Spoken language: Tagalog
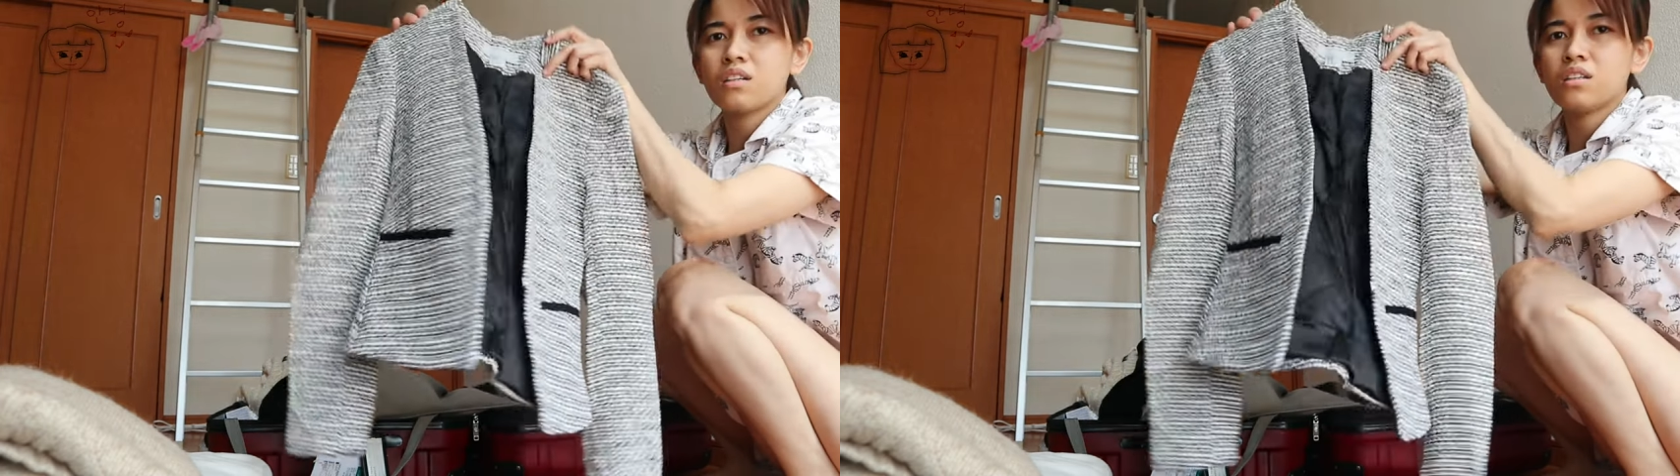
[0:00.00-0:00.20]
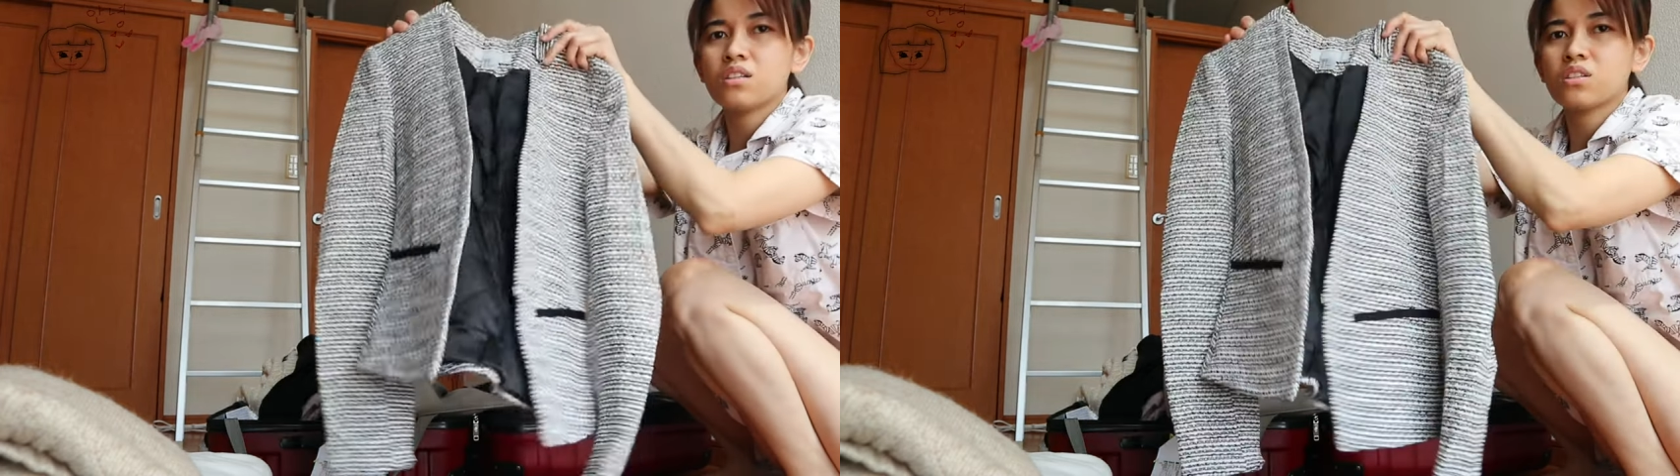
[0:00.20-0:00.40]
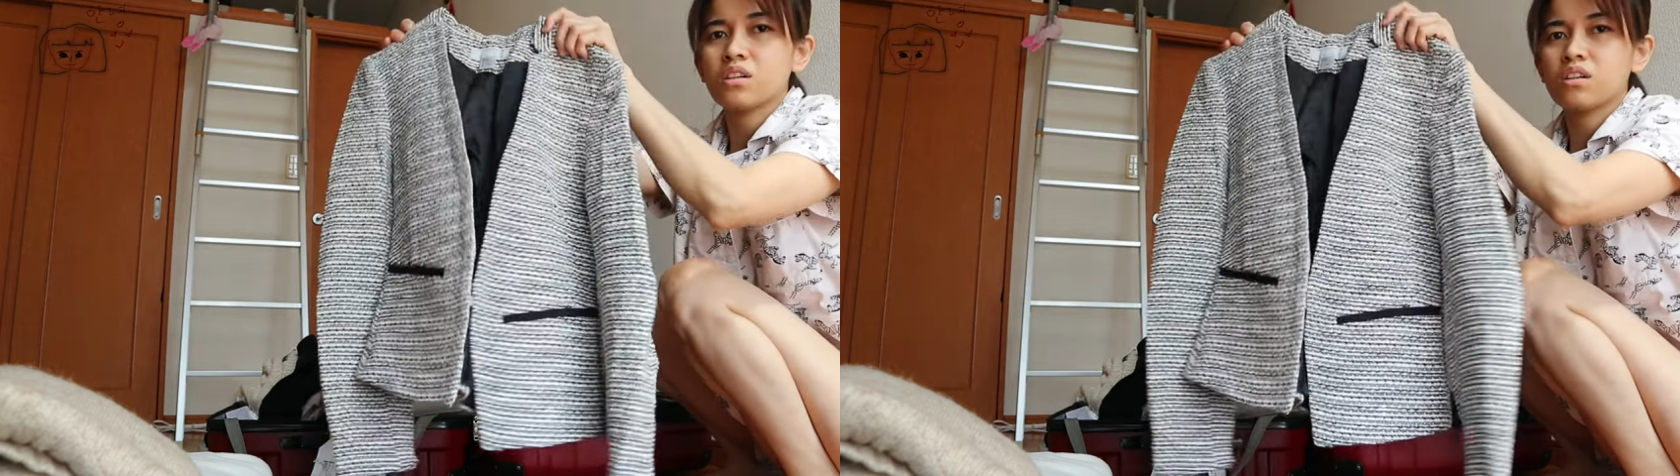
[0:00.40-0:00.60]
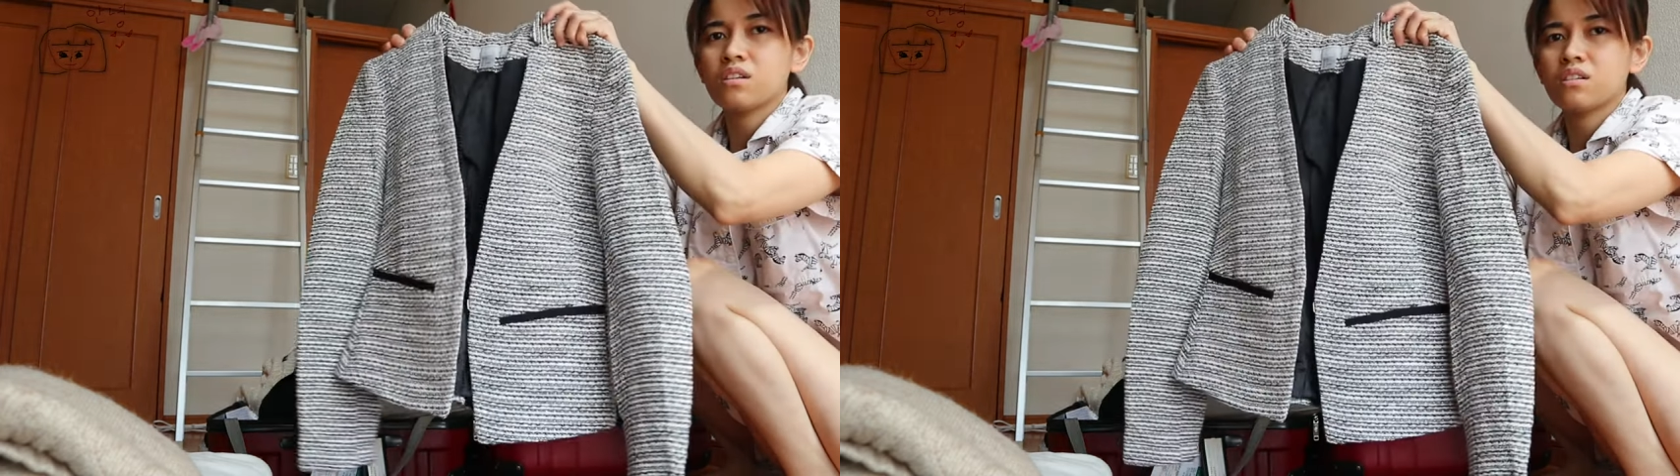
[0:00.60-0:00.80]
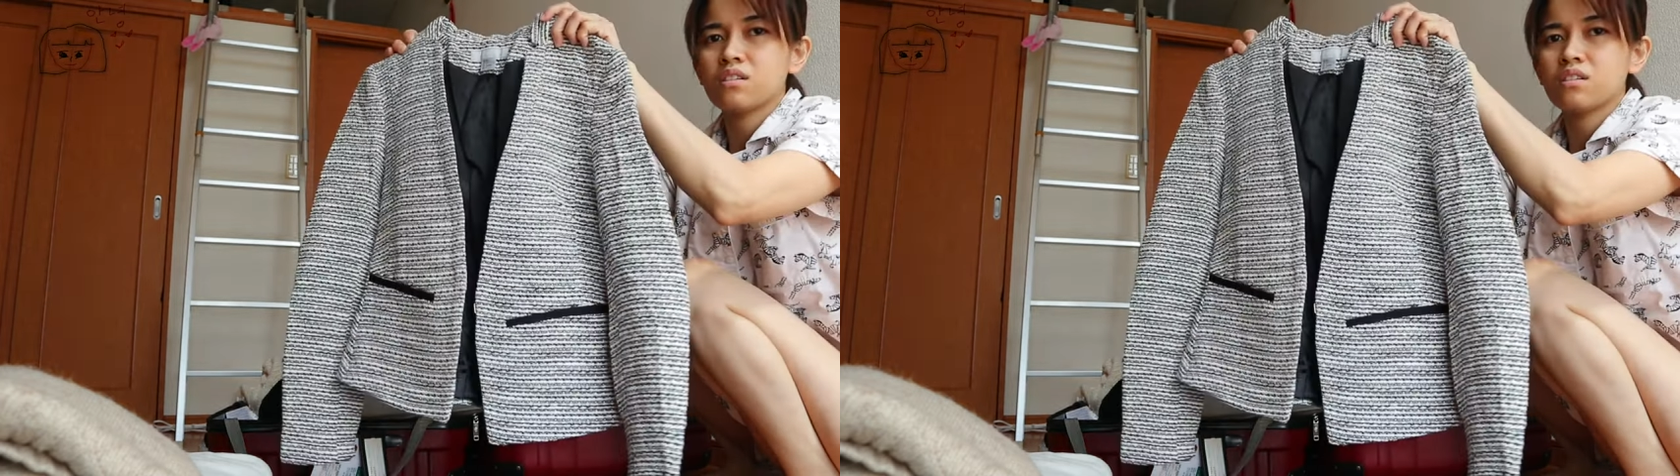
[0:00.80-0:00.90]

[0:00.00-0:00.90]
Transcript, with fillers: ganyan siya.